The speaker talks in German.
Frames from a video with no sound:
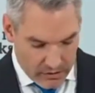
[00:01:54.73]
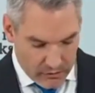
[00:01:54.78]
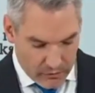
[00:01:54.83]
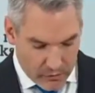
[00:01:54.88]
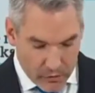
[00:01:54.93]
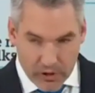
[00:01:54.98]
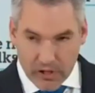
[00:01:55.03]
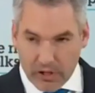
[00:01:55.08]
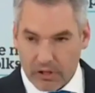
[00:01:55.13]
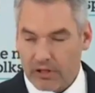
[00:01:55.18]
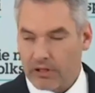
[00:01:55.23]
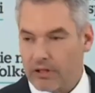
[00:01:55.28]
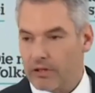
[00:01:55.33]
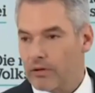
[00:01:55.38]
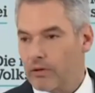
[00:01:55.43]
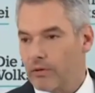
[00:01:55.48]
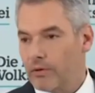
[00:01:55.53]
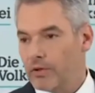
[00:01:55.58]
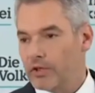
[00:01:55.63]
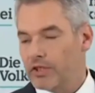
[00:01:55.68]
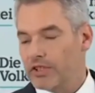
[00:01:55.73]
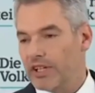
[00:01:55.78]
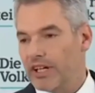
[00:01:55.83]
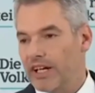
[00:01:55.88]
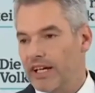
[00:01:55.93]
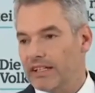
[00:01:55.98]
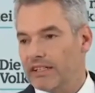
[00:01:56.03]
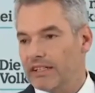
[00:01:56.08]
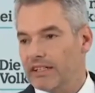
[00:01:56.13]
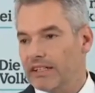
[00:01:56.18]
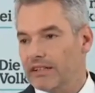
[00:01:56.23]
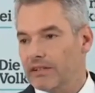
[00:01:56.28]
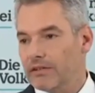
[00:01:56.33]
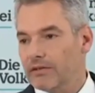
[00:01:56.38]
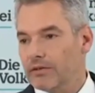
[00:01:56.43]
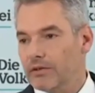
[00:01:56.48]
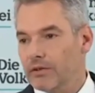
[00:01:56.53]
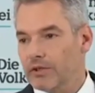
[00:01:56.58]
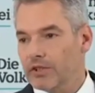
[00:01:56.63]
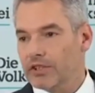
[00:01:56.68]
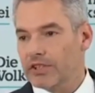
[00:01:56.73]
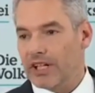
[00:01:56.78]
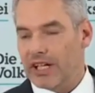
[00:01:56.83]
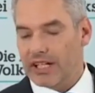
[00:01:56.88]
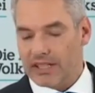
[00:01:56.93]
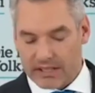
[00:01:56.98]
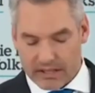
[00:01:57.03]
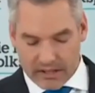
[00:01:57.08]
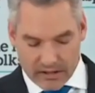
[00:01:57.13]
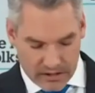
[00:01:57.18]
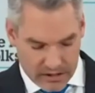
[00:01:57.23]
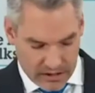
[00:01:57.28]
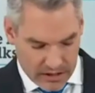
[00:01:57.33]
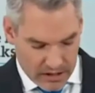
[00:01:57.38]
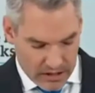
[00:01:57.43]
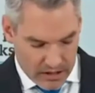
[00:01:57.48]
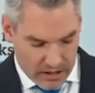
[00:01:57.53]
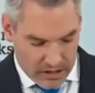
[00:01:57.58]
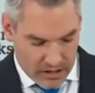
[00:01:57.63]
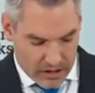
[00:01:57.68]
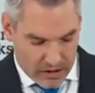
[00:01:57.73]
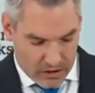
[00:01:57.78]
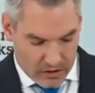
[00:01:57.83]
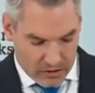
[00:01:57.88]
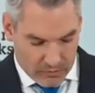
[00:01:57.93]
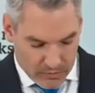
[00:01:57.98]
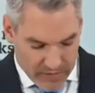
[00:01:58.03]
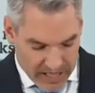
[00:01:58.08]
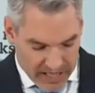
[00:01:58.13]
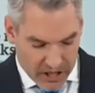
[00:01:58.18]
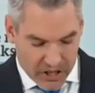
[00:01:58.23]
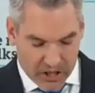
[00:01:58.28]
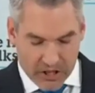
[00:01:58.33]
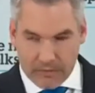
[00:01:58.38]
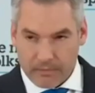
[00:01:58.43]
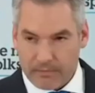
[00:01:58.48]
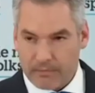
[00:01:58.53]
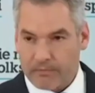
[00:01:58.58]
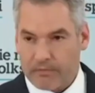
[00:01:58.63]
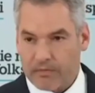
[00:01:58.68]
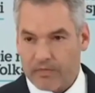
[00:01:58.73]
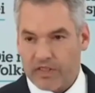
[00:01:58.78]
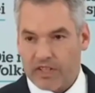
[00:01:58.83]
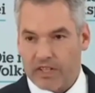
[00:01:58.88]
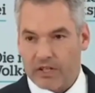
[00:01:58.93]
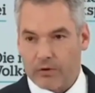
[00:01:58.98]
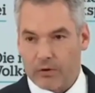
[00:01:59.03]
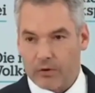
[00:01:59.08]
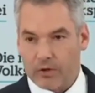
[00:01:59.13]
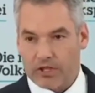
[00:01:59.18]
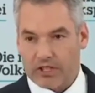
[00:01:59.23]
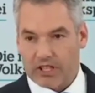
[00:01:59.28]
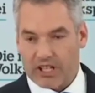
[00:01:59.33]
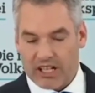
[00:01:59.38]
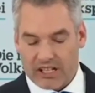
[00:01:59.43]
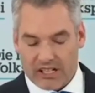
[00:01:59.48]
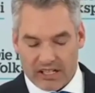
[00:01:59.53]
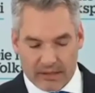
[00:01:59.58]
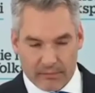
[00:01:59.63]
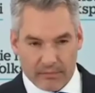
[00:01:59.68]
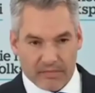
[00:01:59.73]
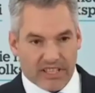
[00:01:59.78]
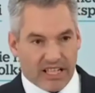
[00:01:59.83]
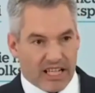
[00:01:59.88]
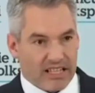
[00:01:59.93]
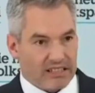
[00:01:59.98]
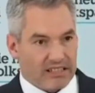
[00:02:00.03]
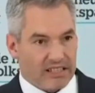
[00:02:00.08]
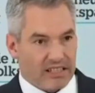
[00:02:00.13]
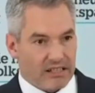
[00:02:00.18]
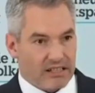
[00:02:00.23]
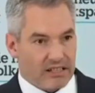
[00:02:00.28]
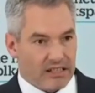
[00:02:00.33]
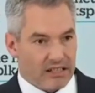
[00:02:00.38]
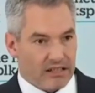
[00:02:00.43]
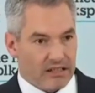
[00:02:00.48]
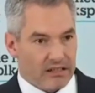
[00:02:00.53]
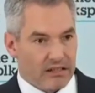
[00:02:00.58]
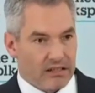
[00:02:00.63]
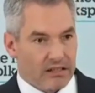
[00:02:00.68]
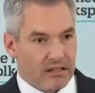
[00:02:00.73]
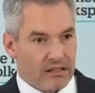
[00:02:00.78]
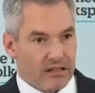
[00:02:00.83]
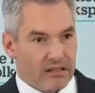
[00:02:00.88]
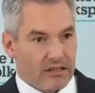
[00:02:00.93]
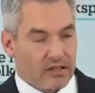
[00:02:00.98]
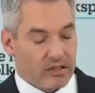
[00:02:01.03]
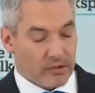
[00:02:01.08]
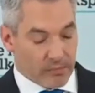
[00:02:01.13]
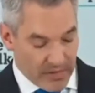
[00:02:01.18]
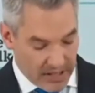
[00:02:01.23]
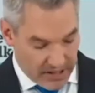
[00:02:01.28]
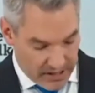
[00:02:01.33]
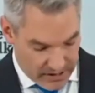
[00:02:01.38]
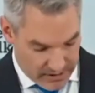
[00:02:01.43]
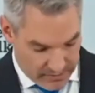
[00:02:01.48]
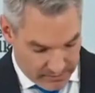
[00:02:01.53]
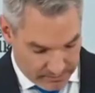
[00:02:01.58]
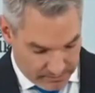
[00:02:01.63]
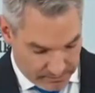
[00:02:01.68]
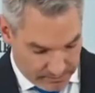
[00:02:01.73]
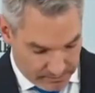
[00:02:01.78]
für die Österreicherinnen und Österreicher und Menschen, die in Österreich leben, tatsächlich zu machen.